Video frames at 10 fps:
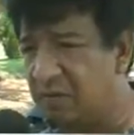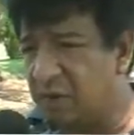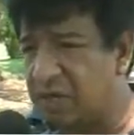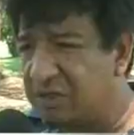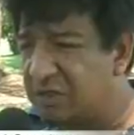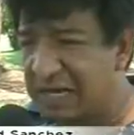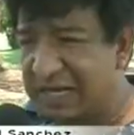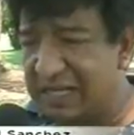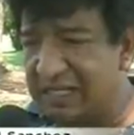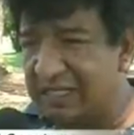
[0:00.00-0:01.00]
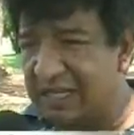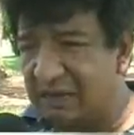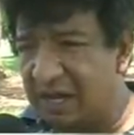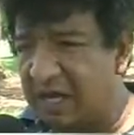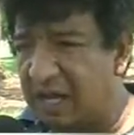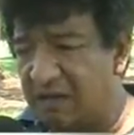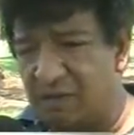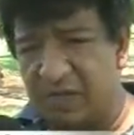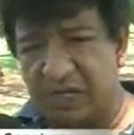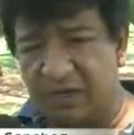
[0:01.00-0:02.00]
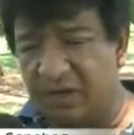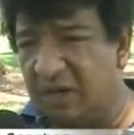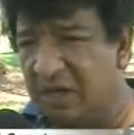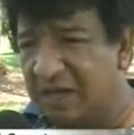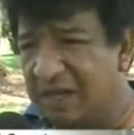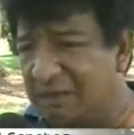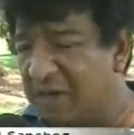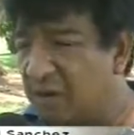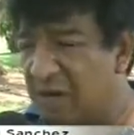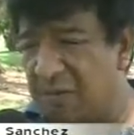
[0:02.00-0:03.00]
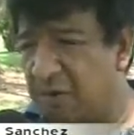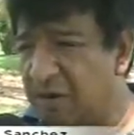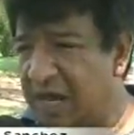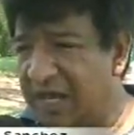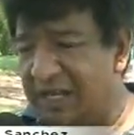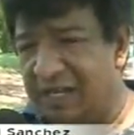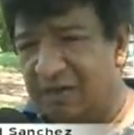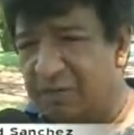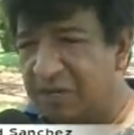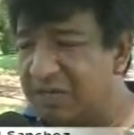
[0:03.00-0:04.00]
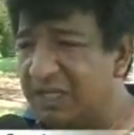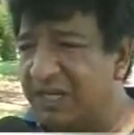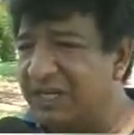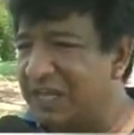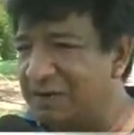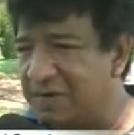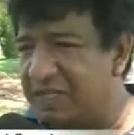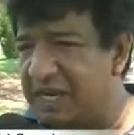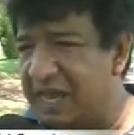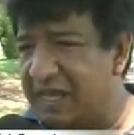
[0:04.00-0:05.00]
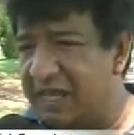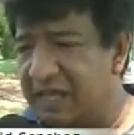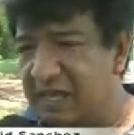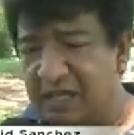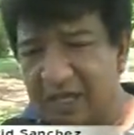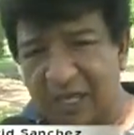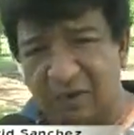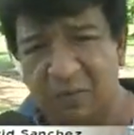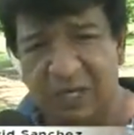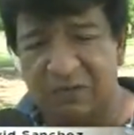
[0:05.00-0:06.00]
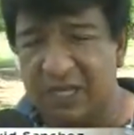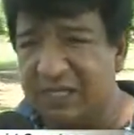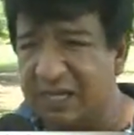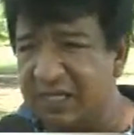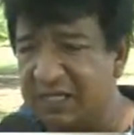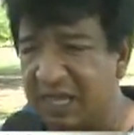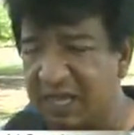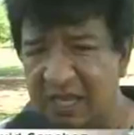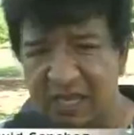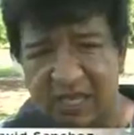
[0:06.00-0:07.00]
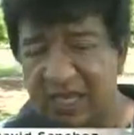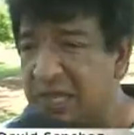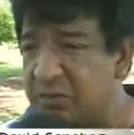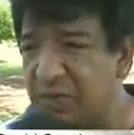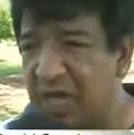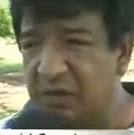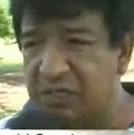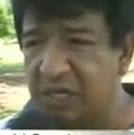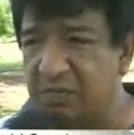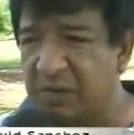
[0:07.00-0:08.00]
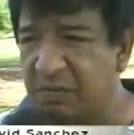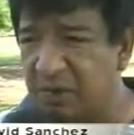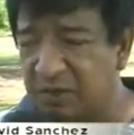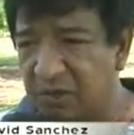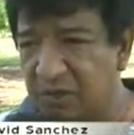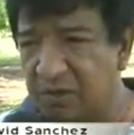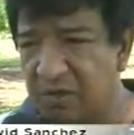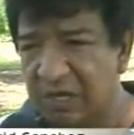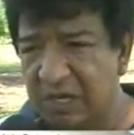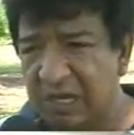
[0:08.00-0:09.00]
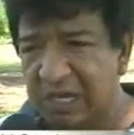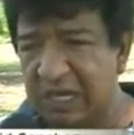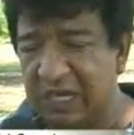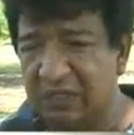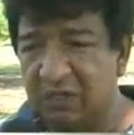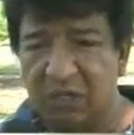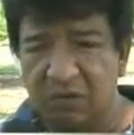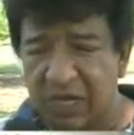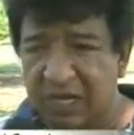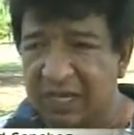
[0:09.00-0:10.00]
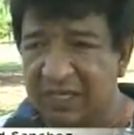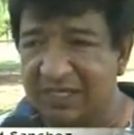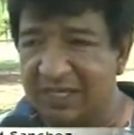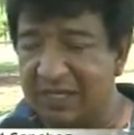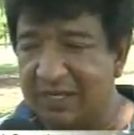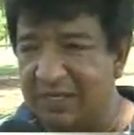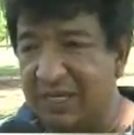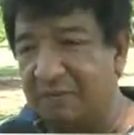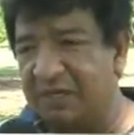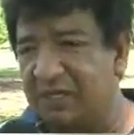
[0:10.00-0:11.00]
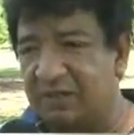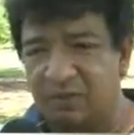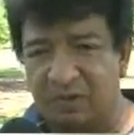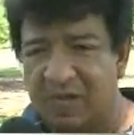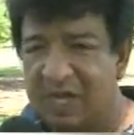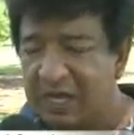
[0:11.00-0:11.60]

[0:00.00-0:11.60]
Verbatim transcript: porque toda la gente trabaja conmigo, me colabora. El Complejo Santa Rita no vende nada el complejo Santa Rita es ayudado siempre por todo. Eh, yo tengo que agradecer eh, y a veces